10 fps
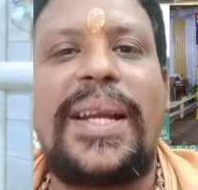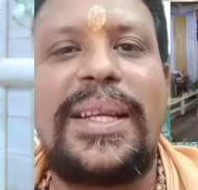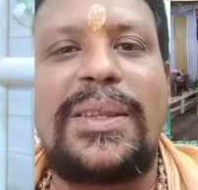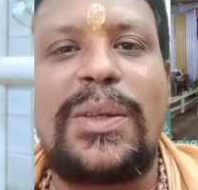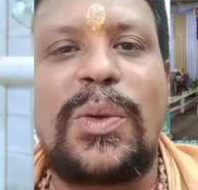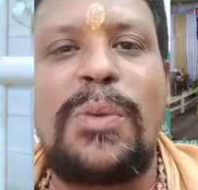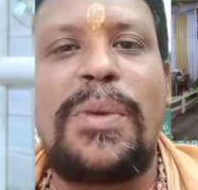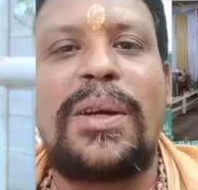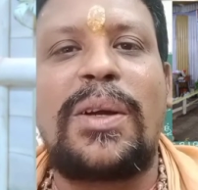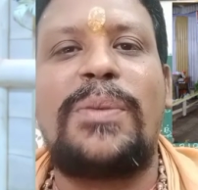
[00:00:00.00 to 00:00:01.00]
அனைத்து
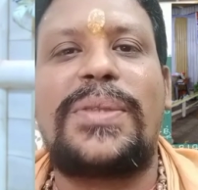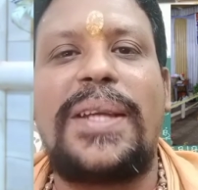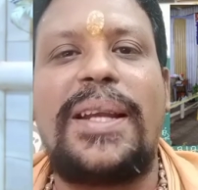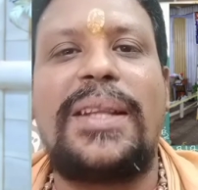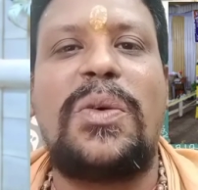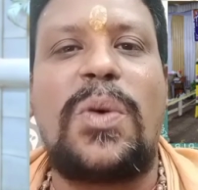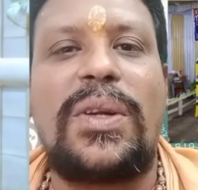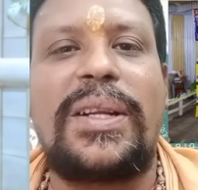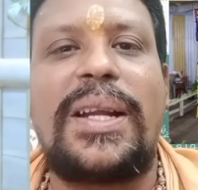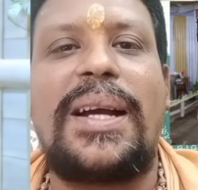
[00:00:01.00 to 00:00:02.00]
குடும்பங்களும் சேர்ந்து
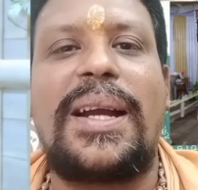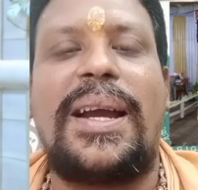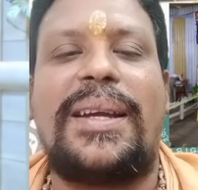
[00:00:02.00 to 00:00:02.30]
ஒன்றாக